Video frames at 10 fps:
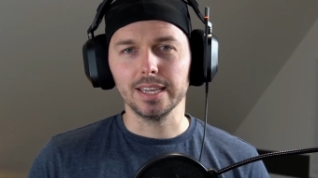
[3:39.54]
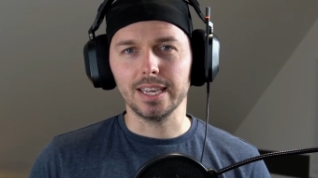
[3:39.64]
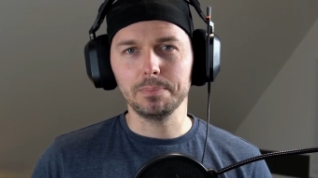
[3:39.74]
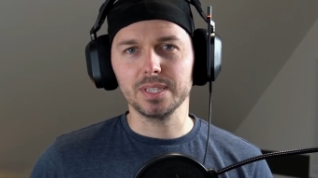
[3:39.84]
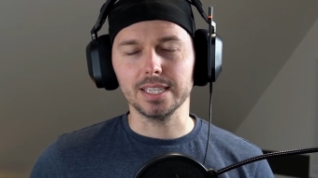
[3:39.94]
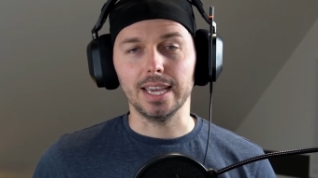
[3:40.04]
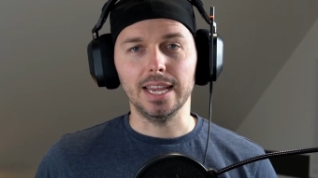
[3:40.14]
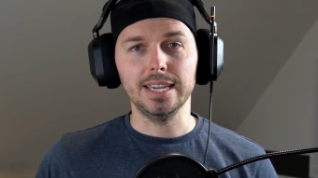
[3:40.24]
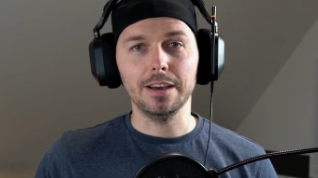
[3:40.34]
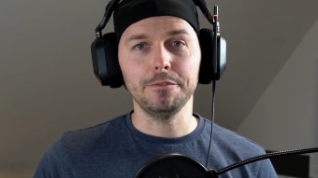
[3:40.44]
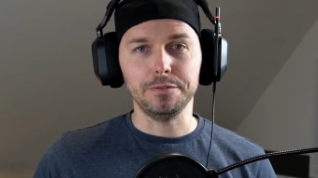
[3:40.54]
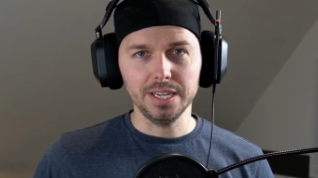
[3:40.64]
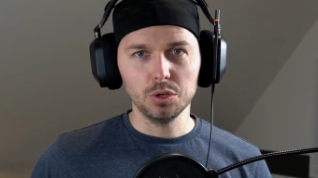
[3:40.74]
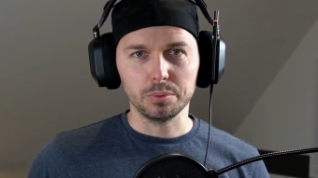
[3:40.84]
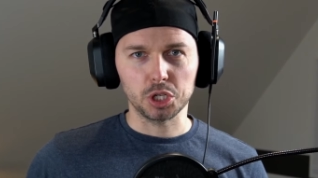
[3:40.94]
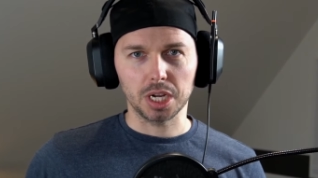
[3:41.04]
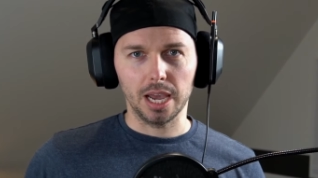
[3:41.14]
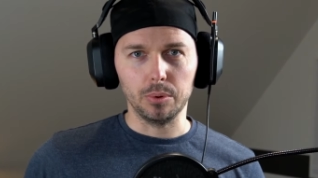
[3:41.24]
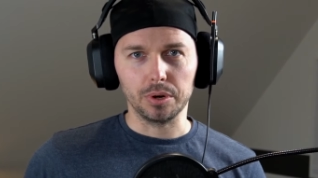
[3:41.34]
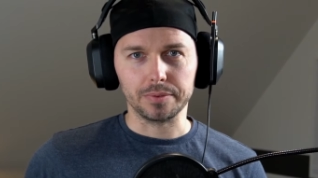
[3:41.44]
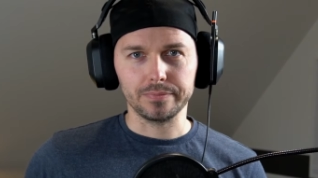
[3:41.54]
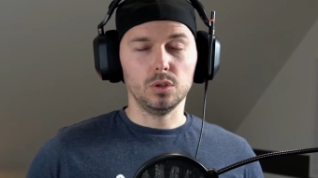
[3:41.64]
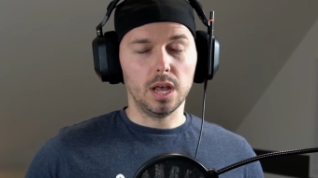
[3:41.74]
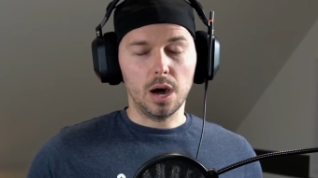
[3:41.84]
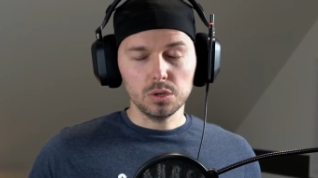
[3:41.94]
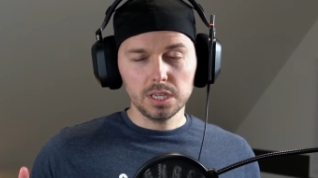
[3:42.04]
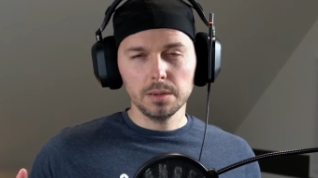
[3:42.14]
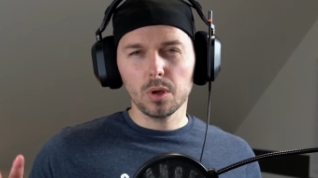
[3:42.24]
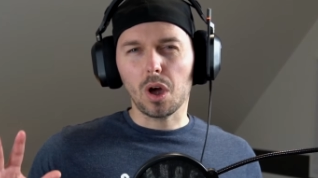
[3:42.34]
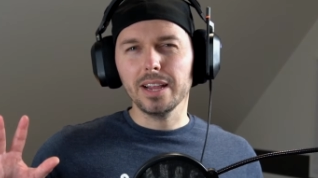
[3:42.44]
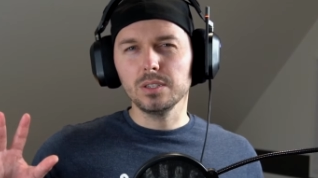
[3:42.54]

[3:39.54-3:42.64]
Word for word: gibt es in der Videobeschreibung. Außerdem noch ein